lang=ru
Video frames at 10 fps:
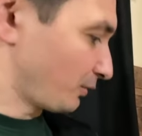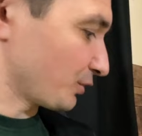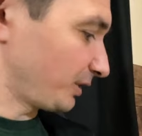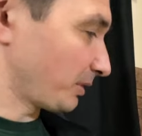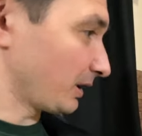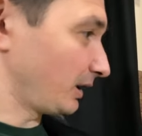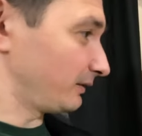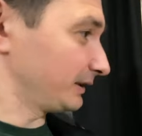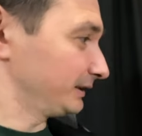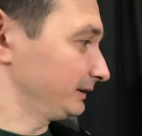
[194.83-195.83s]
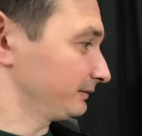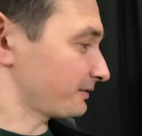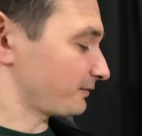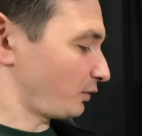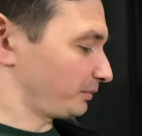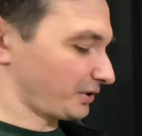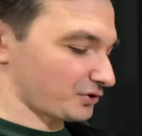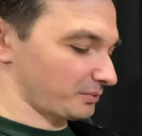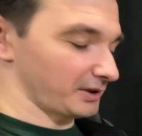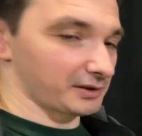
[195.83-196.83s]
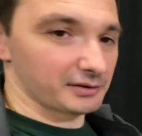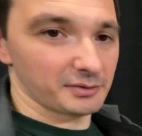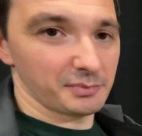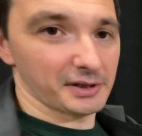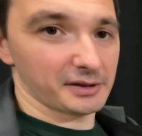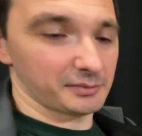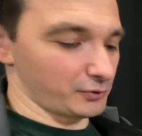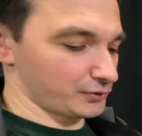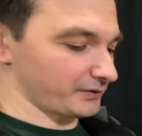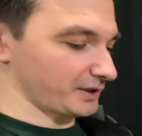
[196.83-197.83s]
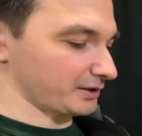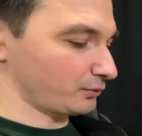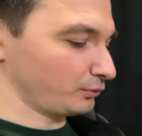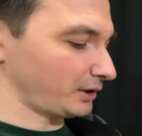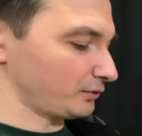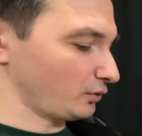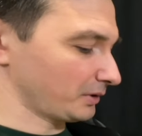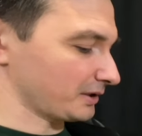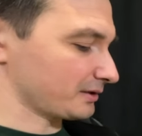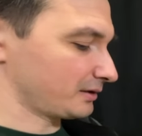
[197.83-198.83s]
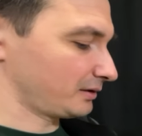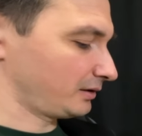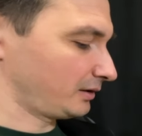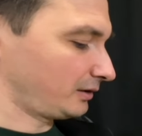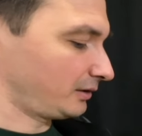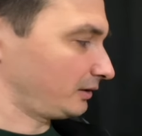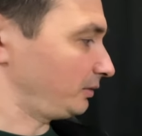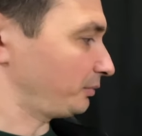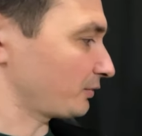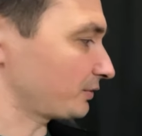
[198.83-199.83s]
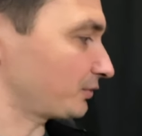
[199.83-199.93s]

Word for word: уже набрала воды в своем режиме. Теперь можно взять какую-то емкость и просто